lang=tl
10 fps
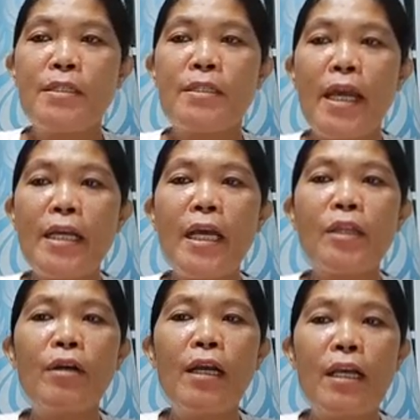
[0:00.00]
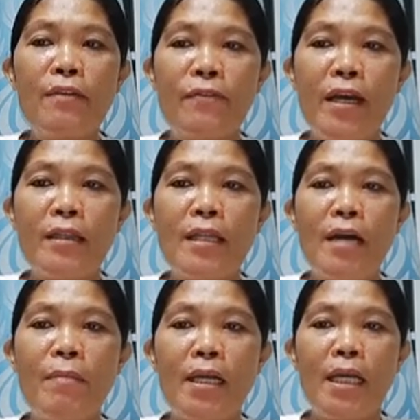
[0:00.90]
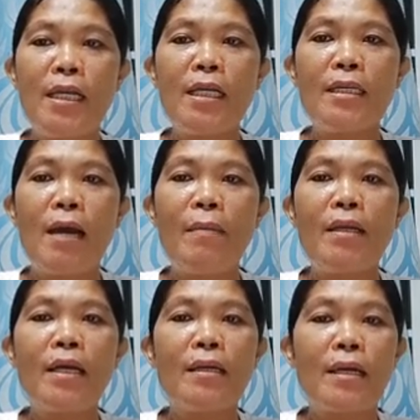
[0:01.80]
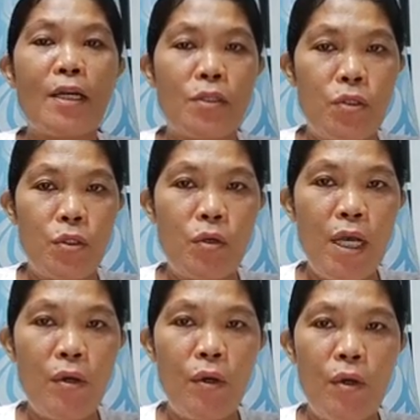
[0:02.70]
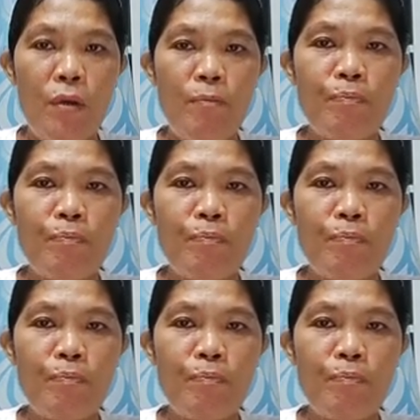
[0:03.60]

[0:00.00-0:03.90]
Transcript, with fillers: take it or leave it ang magiging drama ng relasyon niyo ngayon.